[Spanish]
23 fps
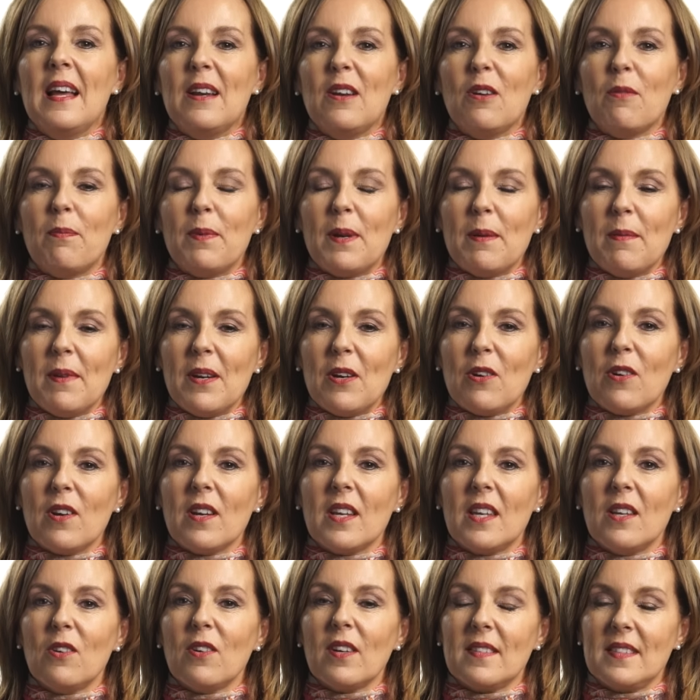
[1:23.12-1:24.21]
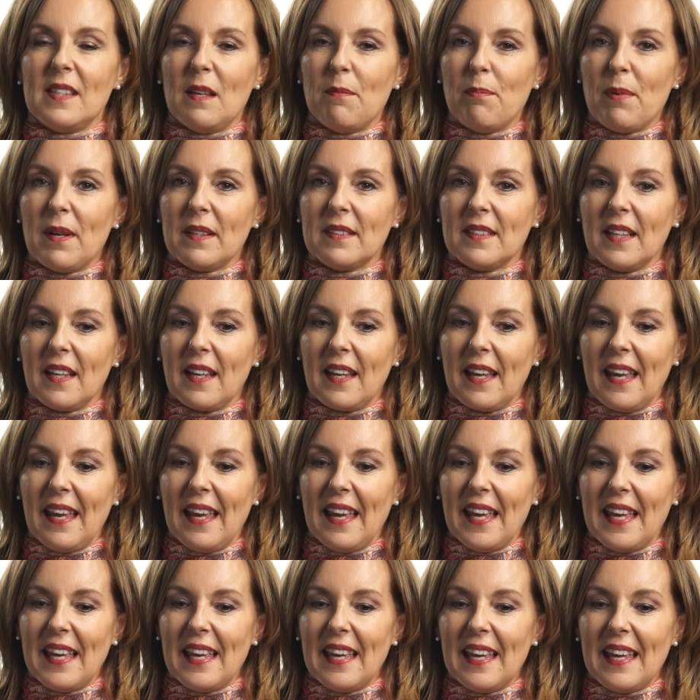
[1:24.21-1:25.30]
Lo primero que quiero que sepas es que
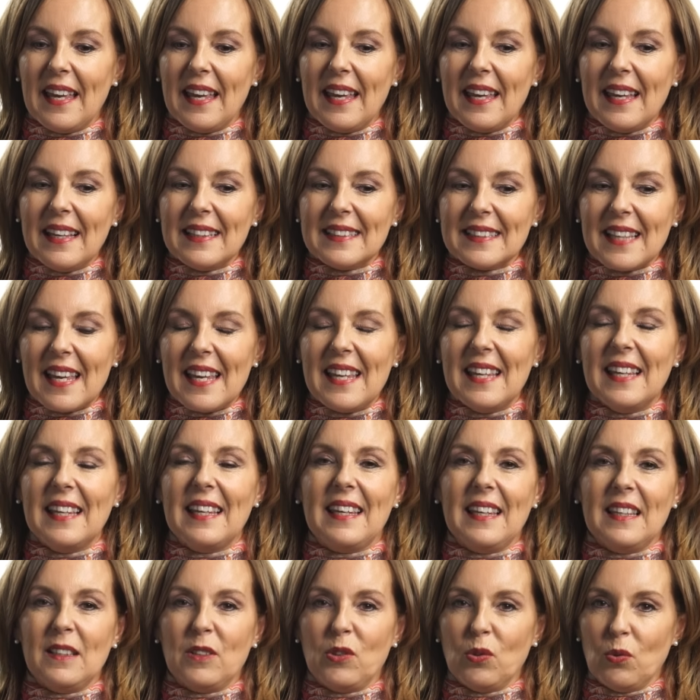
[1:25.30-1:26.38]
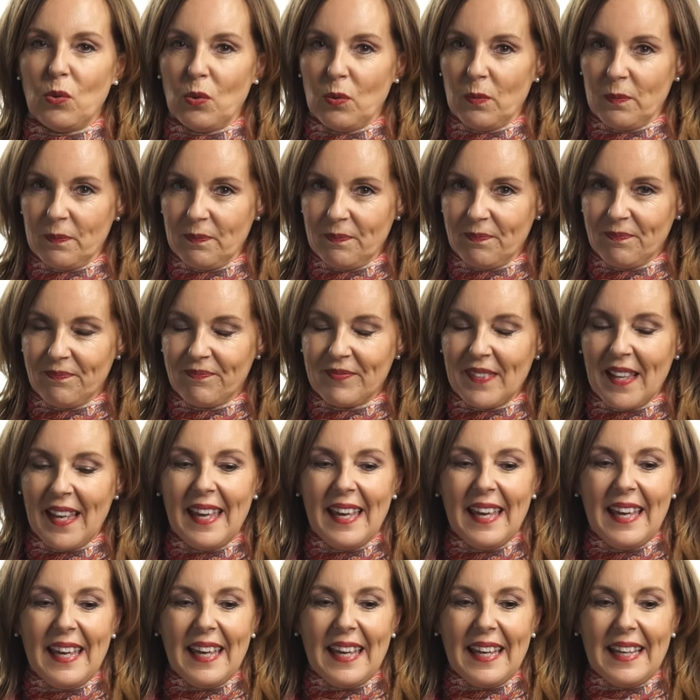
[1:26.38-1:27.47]
esa inquietud,
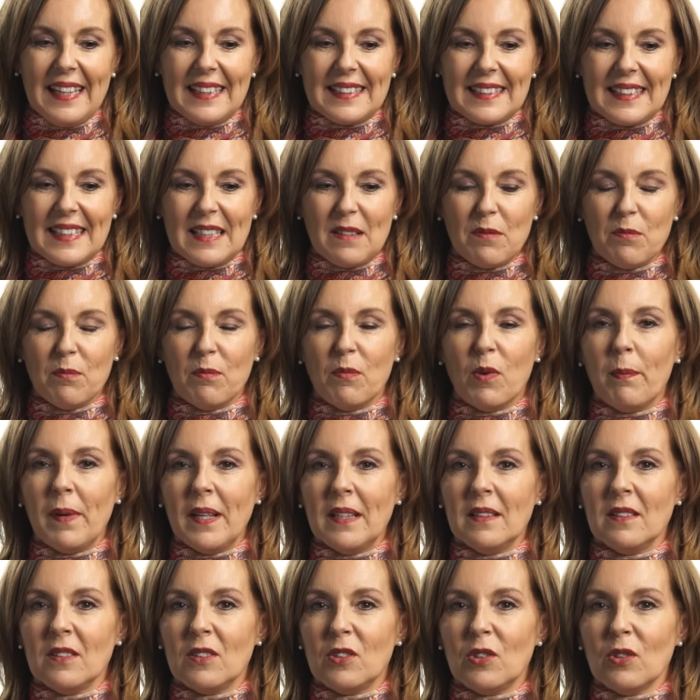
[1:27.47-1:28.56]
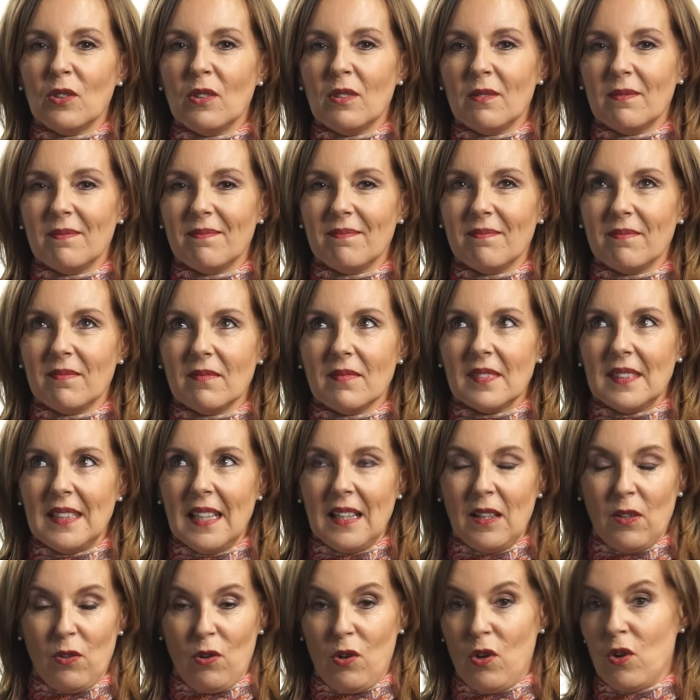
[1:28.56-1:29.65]
ese momento
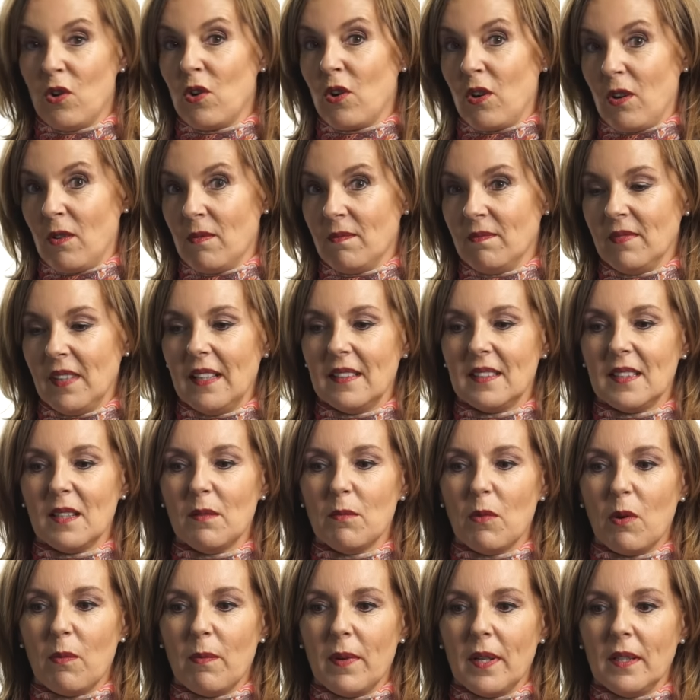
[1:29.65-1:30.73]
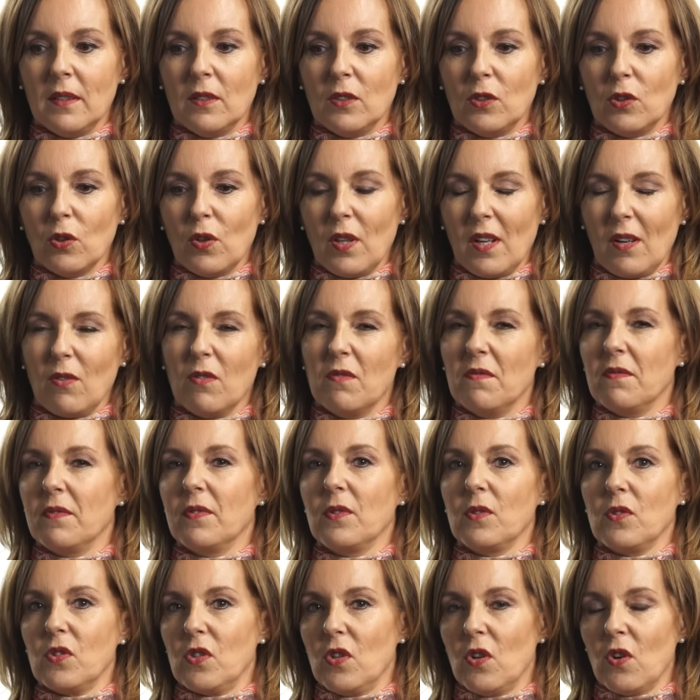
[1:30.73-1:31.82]
de dolor, ese momento de
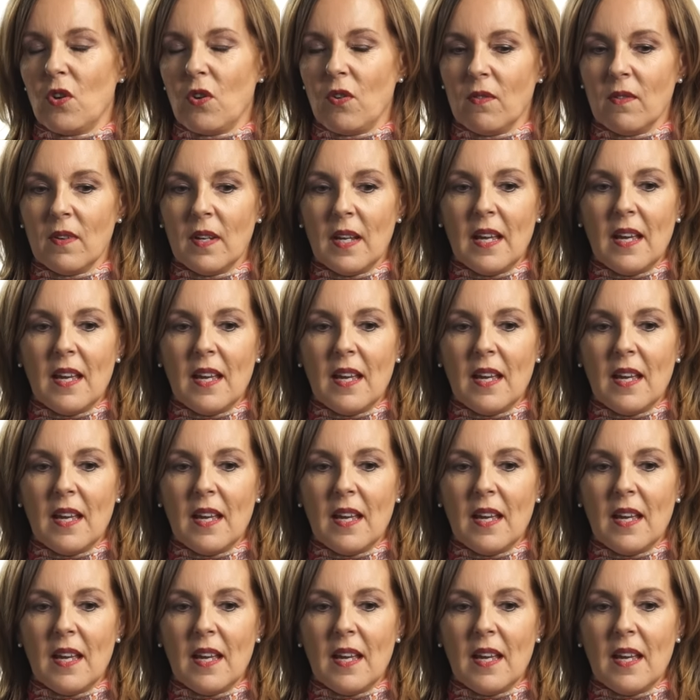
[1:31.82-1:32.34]
confusión,